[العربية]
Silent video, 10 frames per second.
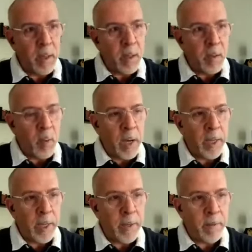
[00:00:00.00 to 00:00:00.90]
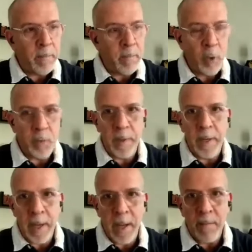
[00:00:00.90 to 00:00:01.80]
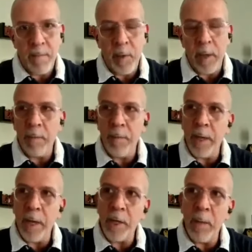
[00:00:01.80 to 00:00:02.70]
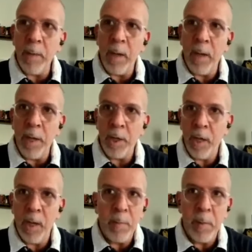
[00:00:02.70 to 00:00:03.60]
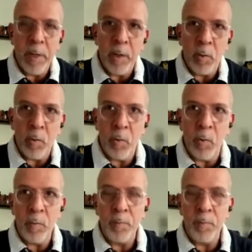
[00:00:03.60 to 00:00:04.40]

ولكن مش فكره فكره فكره شامله انا الشيء اللي ممكن نقوله